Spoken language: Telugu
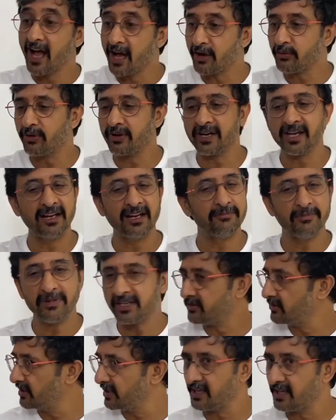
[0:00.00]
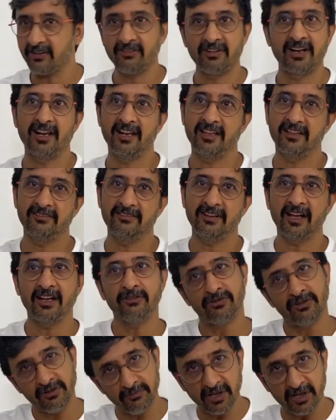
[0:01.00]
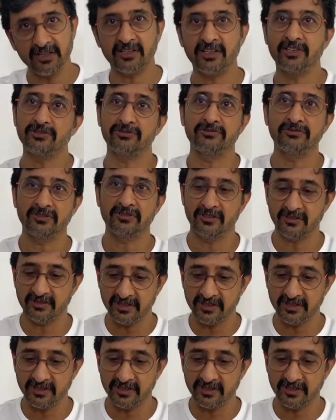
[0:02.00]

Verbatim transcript: ఆ కూరగాయల మీద కూడా కరోనా లేదు అనుకుని మనం తెచ్చుకుంటున్నాం